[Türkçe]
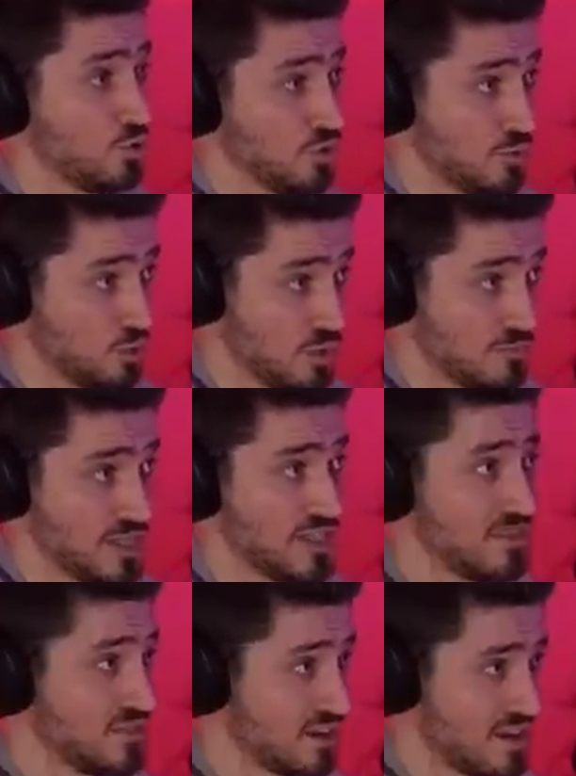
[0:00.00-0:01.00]
sporu da böyle
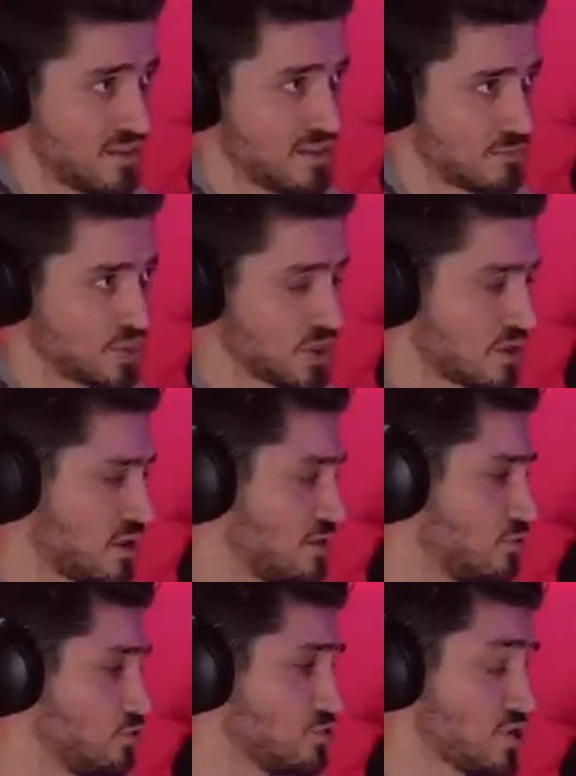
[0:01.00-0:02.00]
bilgi ve teknik bir şekilde
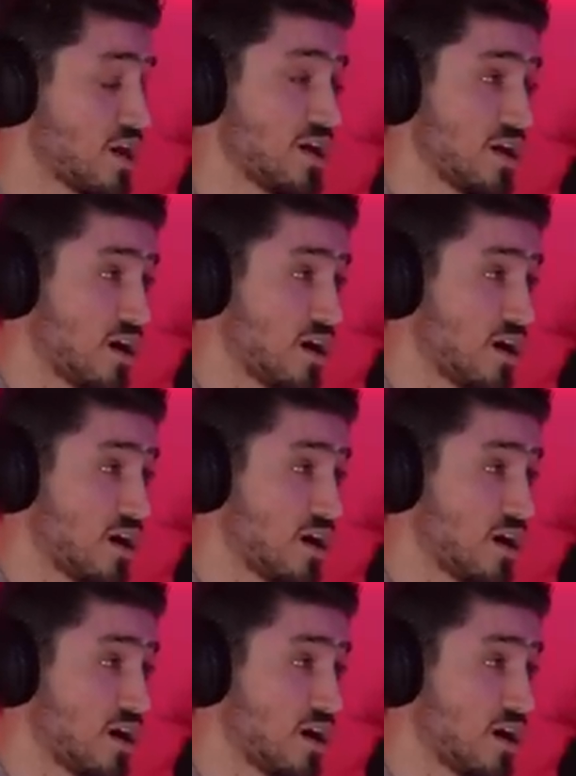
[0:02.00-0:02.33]
anlatıyoruz.